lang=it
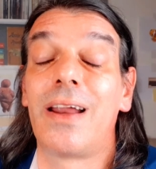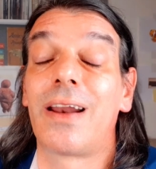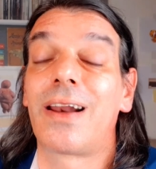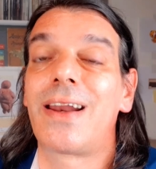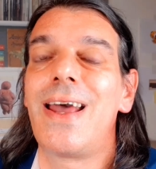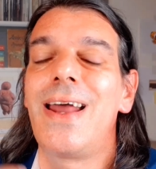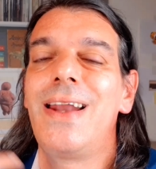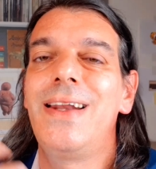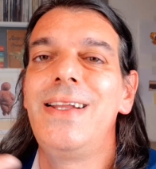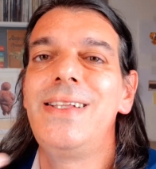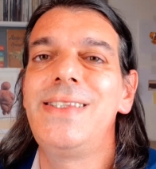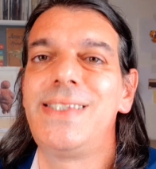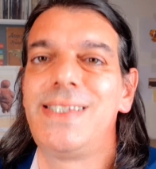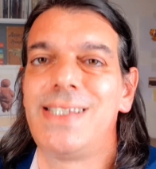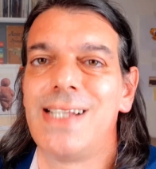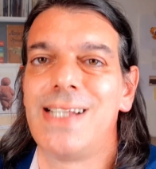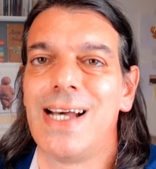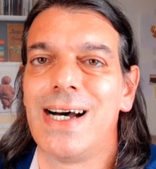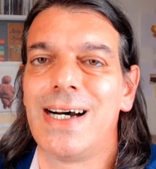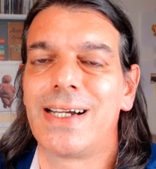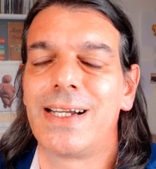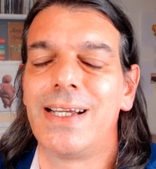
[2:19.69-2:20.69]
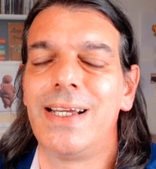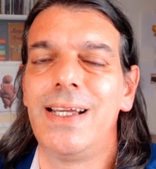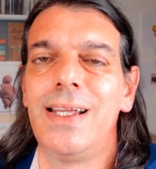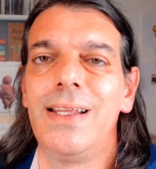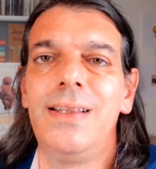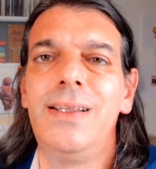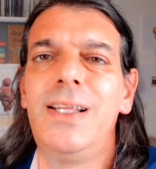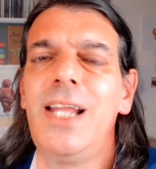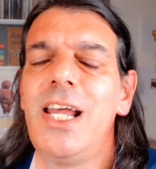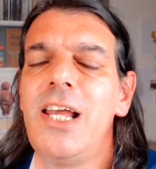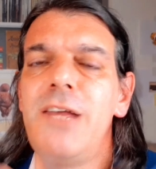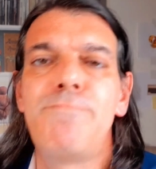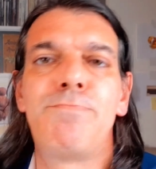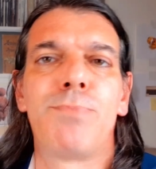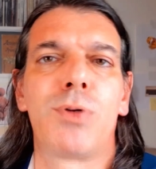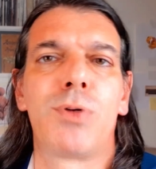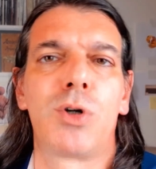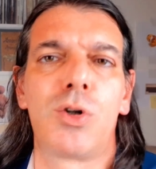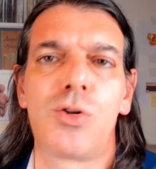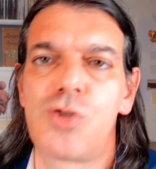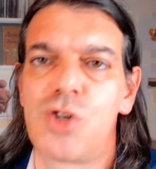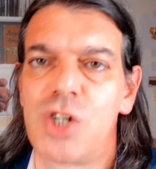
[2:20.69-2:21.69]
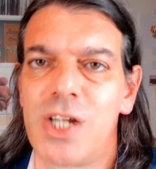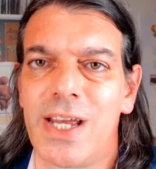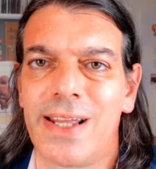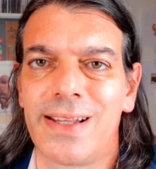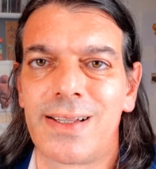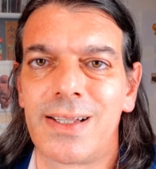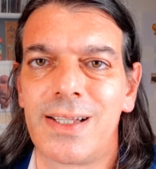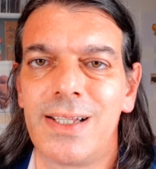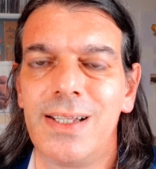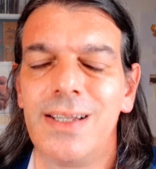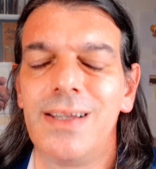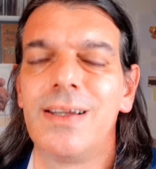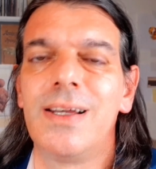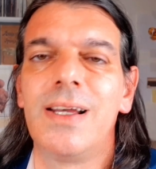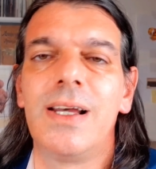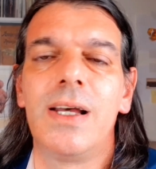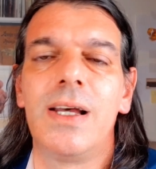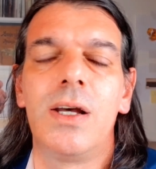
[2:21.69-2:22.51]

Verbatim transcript: realizzare dei progetti,